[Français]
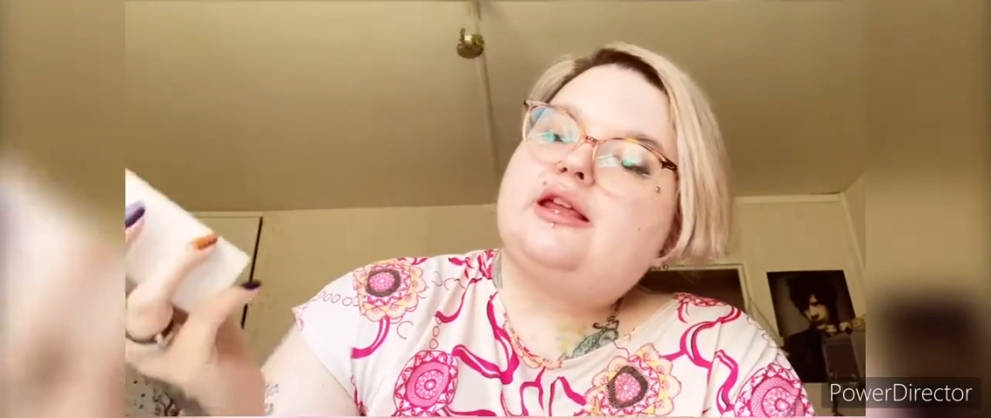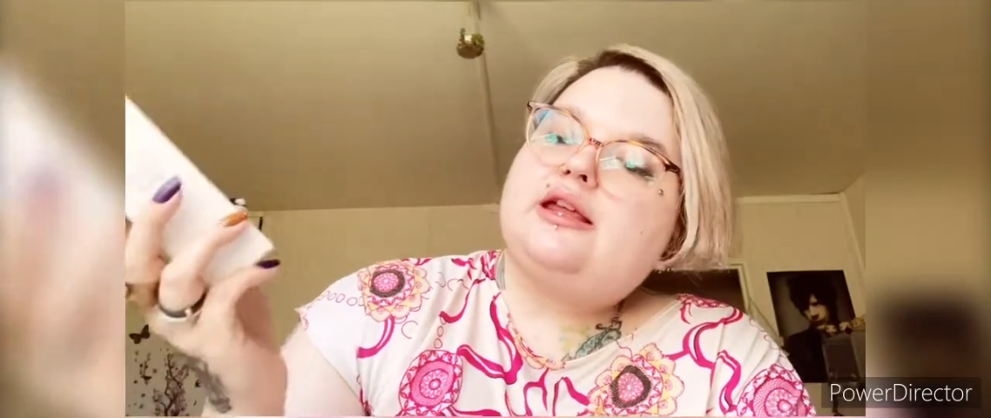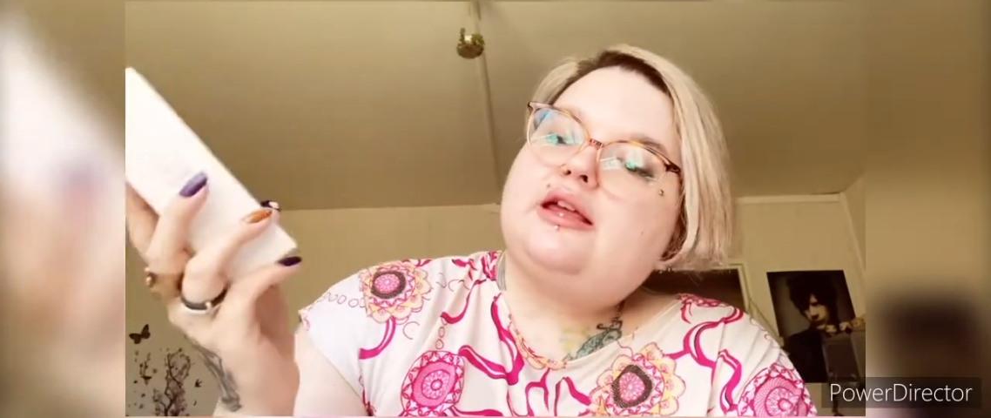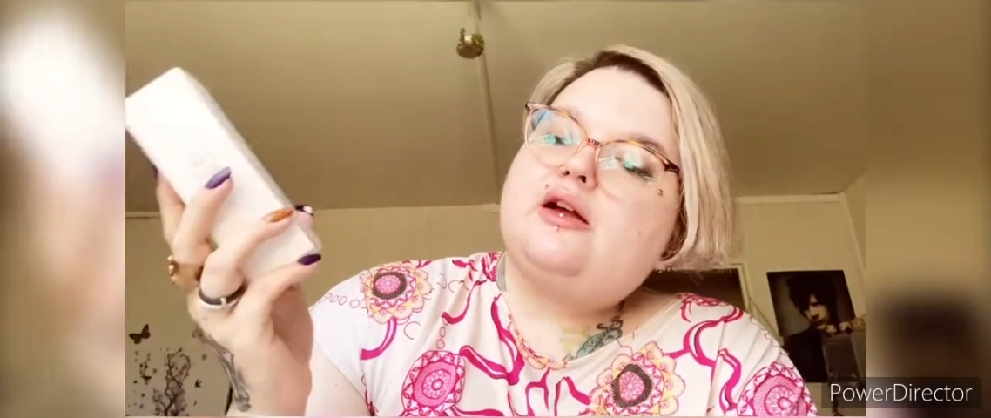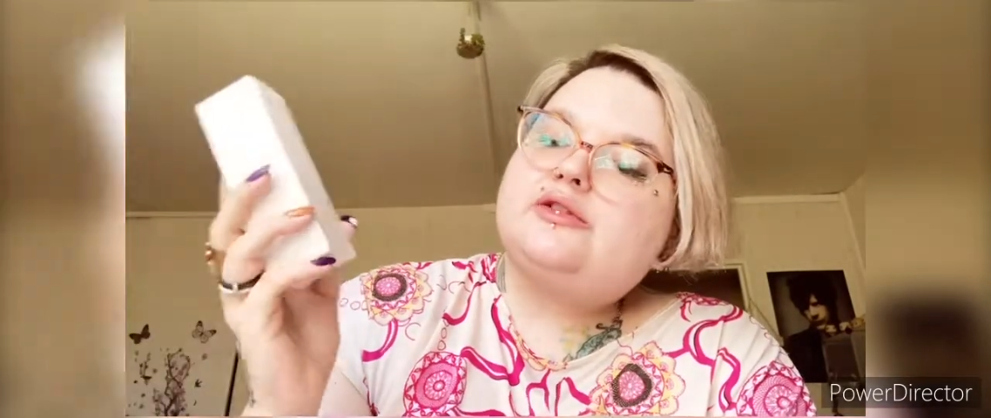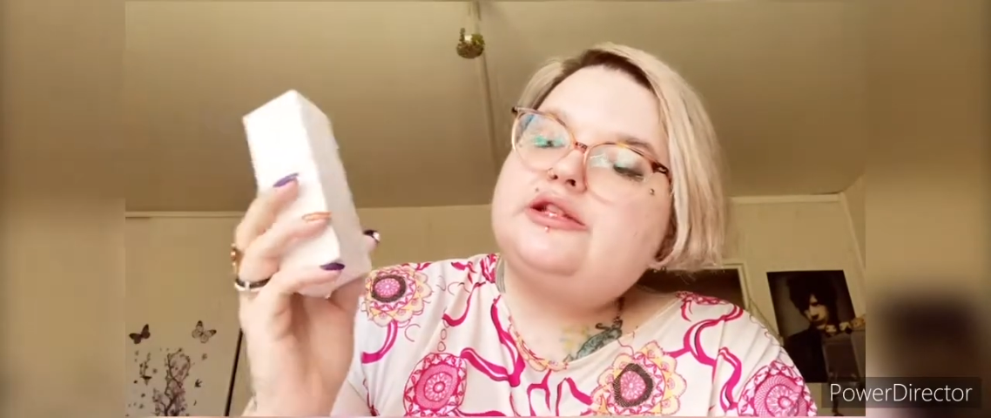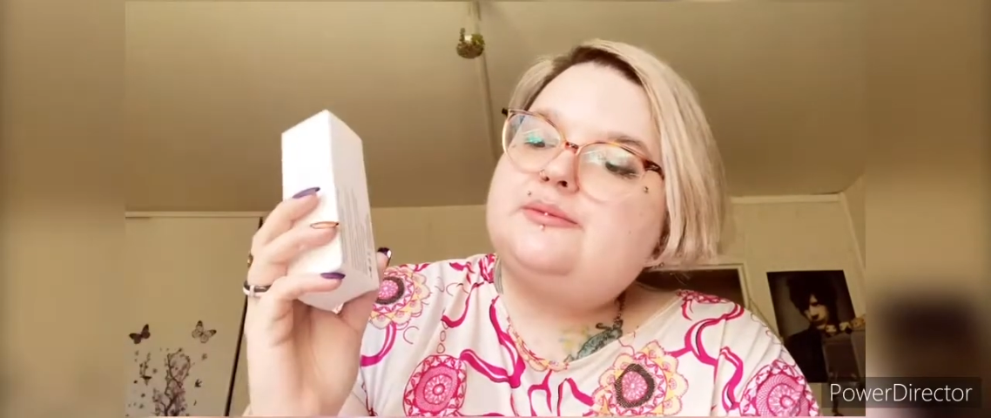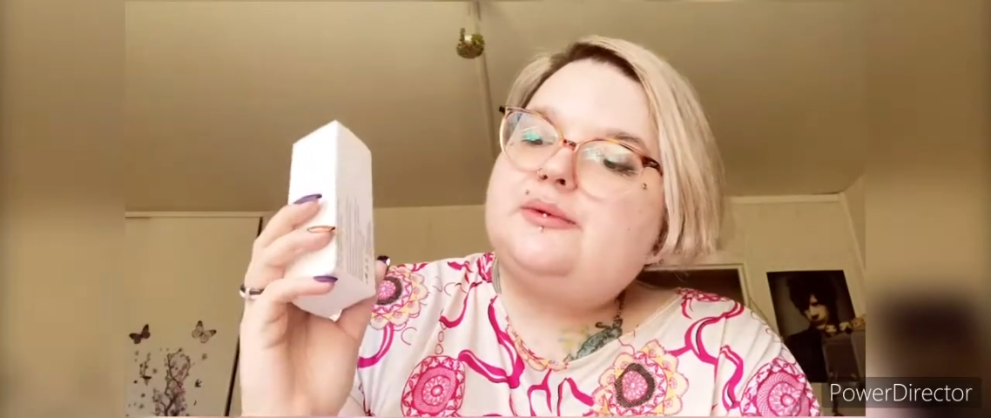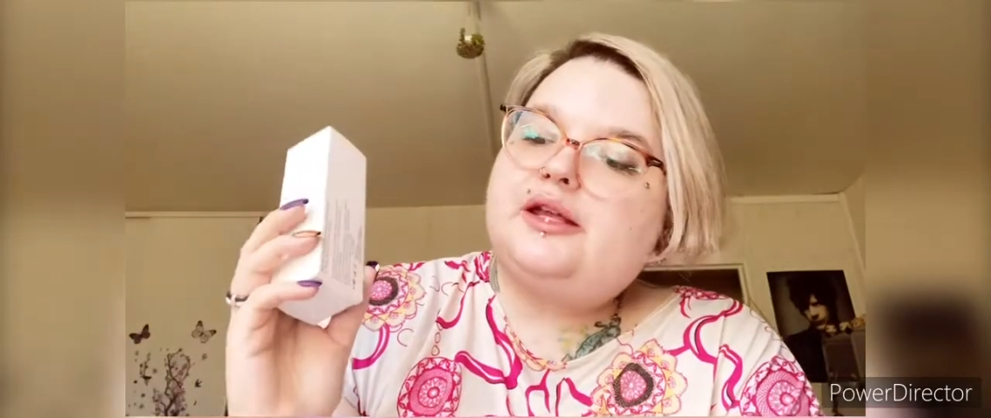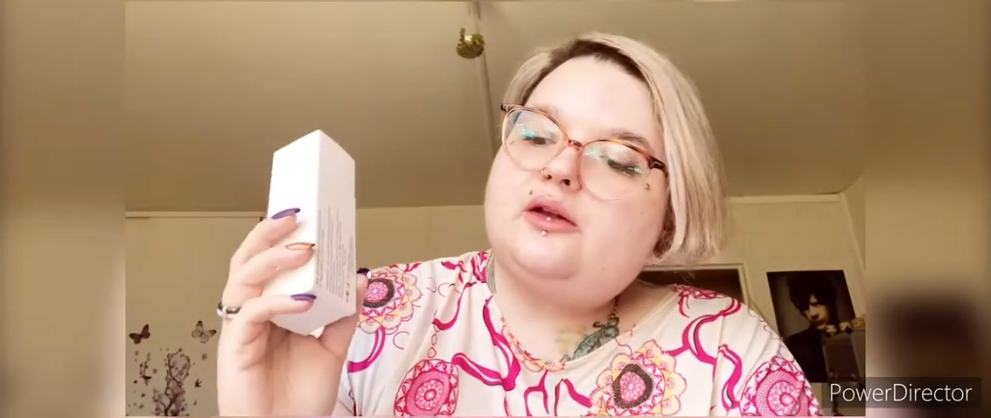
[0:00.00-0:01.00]
et
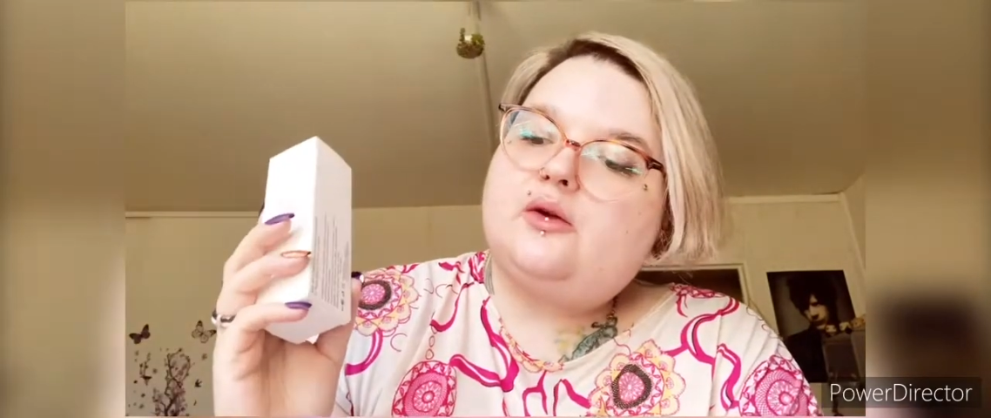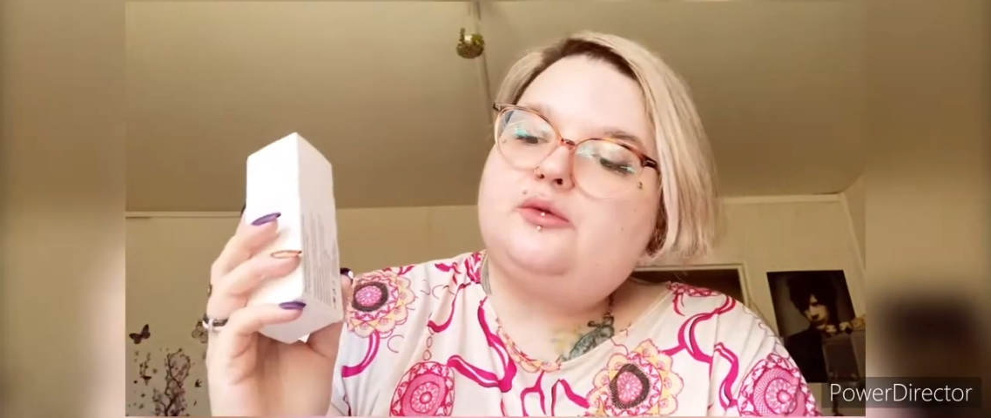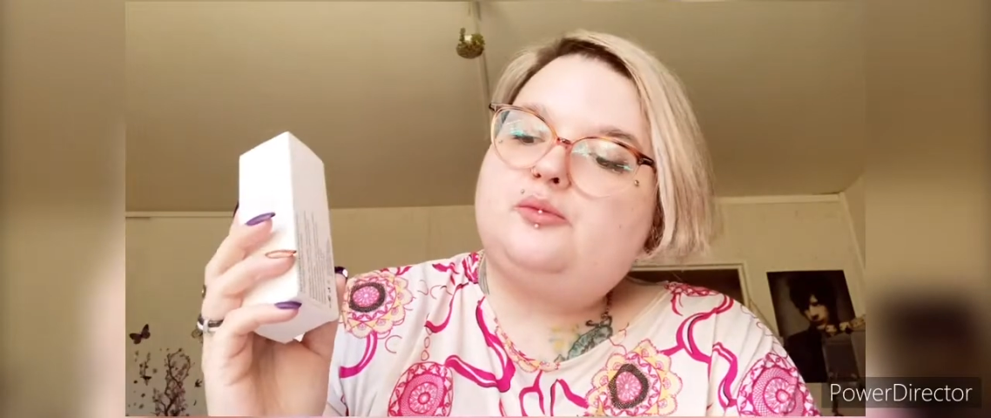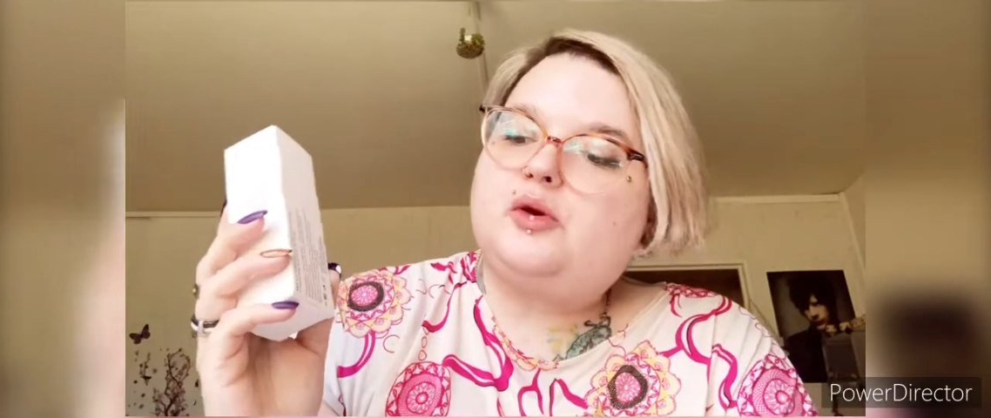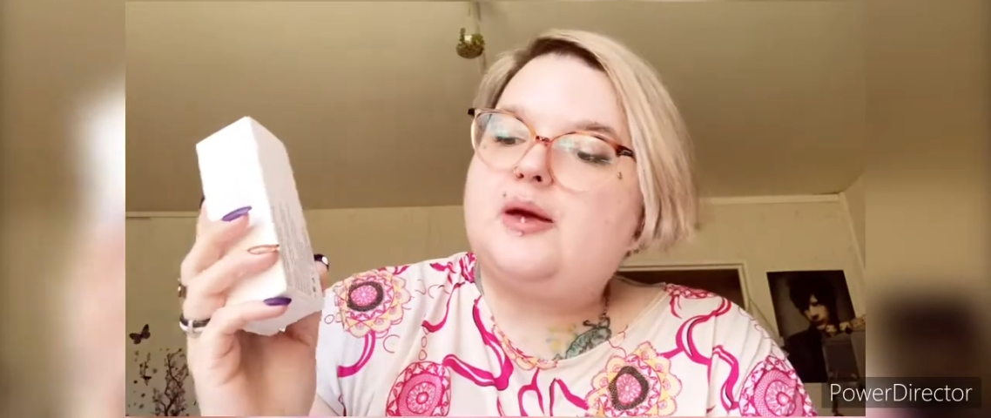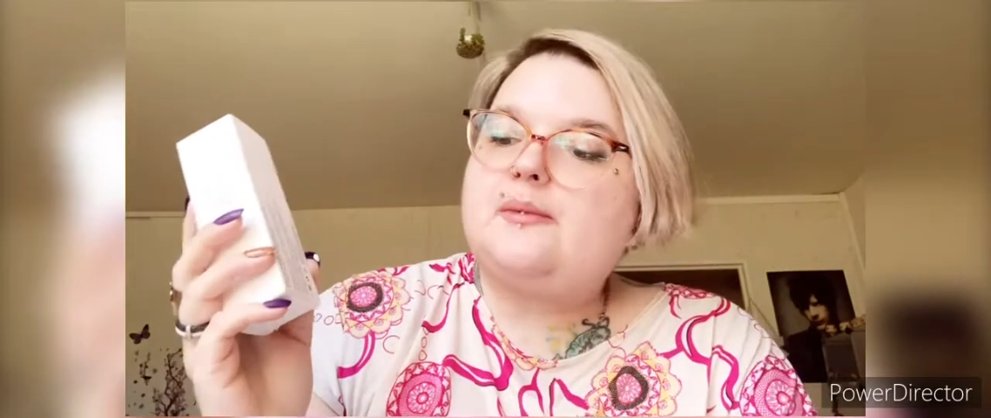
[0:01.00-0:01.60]
anti-brillance pour la